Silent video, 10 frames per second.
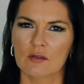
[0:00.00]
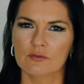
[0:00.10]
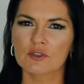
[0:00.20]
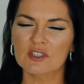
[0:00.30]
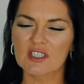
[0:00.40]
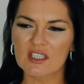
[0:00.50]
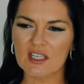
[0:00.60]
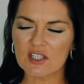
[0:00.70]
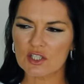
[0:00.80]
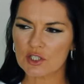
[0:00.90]
вот
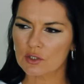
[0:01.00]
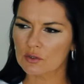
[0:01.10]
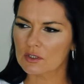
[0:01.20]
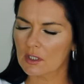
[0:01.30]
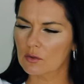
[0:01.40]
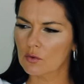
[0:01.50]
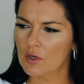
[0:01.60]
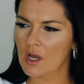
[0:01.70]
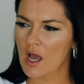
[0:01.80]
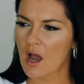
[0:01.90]
есть что-то
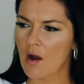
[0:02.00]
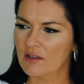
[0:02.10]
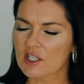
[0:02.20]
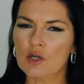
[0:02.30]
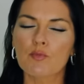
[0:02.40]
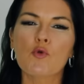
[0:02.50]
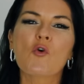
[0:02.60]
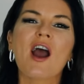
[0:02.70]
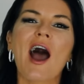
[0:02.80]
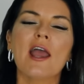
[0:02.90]
такое даже
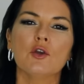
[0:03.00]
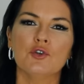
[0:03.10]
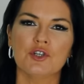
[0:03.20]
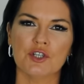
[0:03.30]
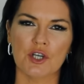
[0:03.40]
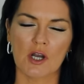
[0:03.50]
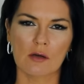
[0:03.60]
пугающее,